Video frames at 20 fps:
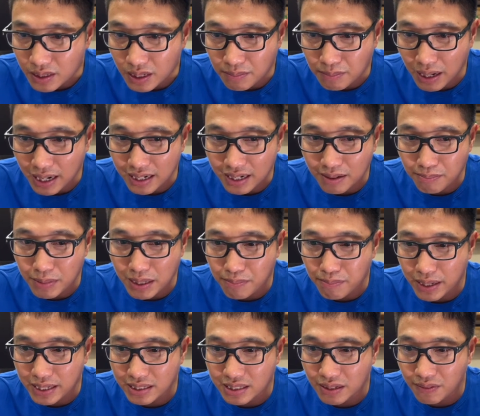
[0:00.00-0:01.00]
Bạn Min
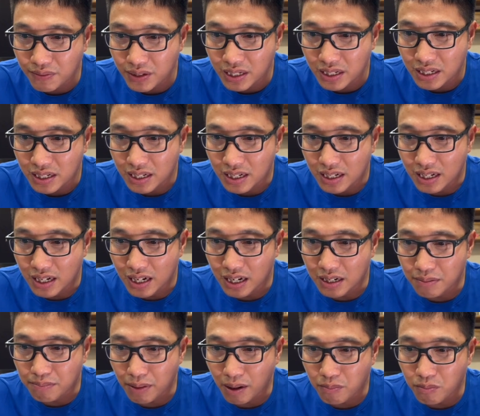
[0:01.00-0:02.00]
Min ti vi,
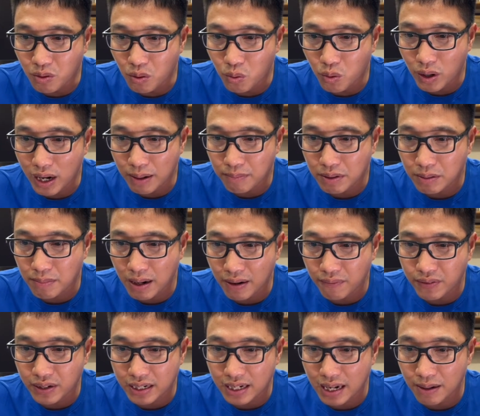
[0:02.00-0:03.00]
hình bóng u hai mươi ba
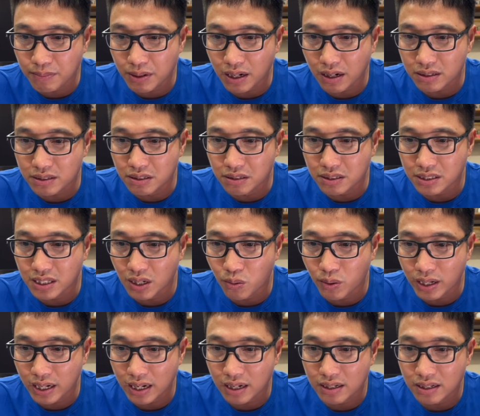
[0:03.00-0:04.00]
Việt Nam ở Thường Châu
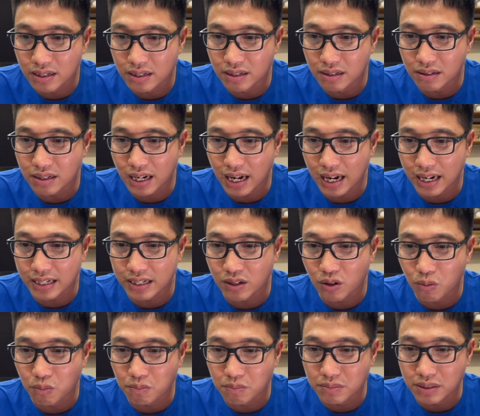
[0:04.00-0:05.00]
anh à. Lượt hai
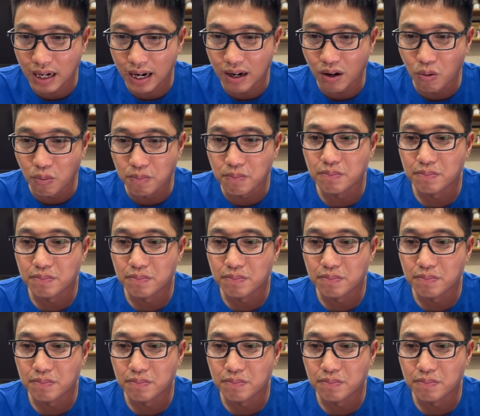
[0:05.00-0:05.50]
cũng thắng Úc.